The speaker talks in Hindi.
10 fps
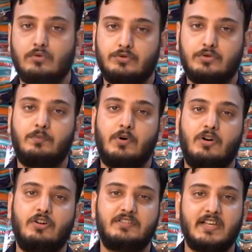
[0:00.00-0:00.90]
so, दोस्तों
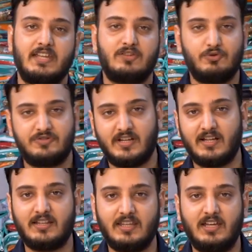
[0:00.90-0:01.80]
बहुत सारे क्वेश्चन
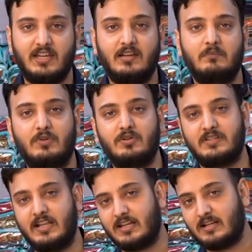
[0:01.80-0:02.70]
आते हैं बहुत
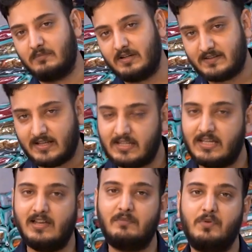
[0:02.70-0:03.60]
सारे कमेंट्स आते
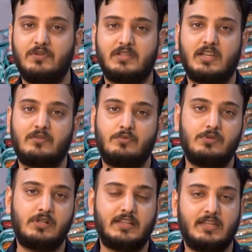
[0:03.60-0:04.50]
हैं बहुत सारे
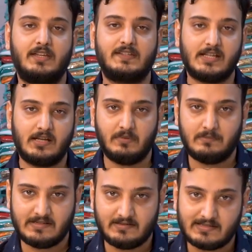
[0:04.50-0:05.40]
कॉल आते हैं सर हमें
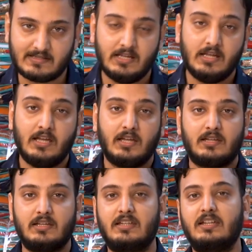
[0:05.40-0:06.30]
बिज़नेस
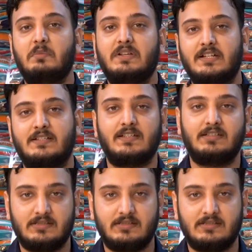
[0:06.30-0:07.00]
कितने बजट से